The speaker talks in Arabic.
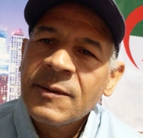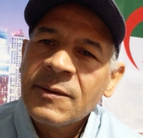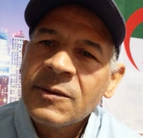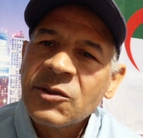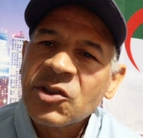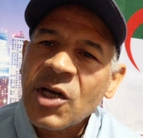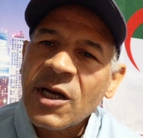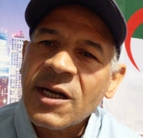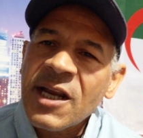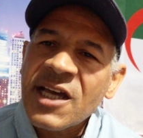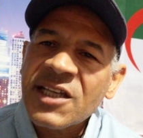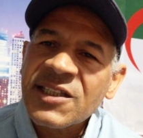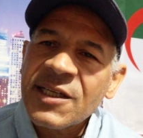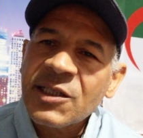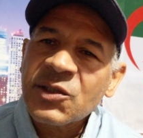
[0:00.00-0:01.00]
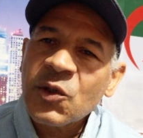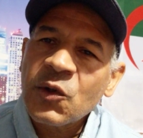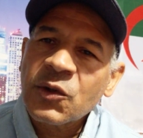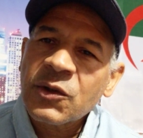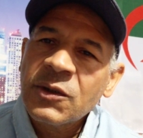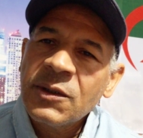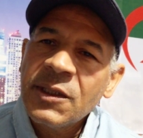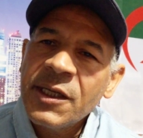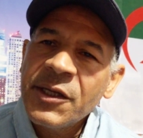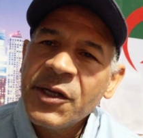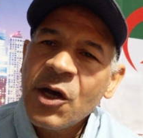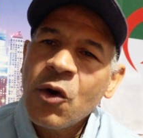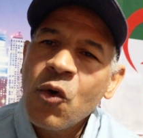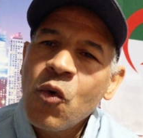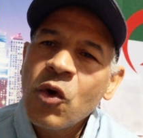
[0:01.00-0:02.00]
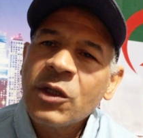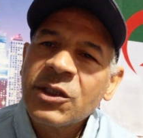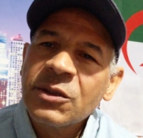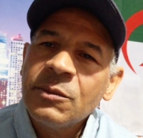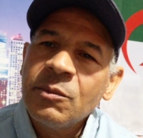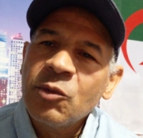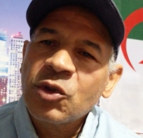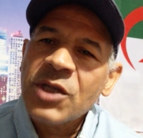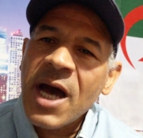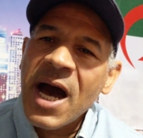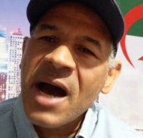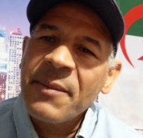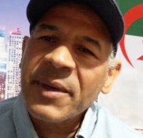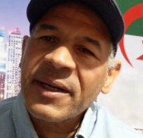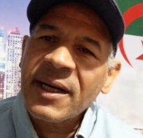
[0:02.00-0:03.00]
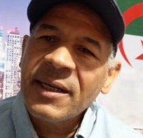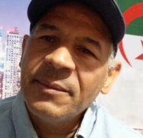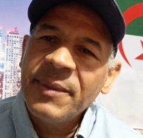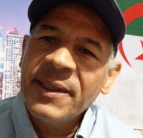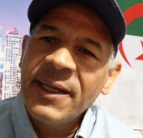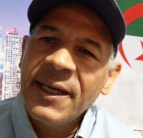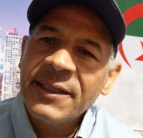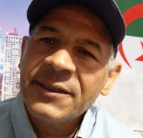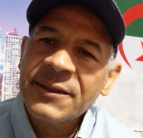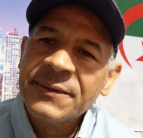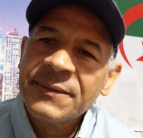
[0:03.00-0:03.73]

إن شاء الله سيسقط لأنه هو المتآمر على البلاد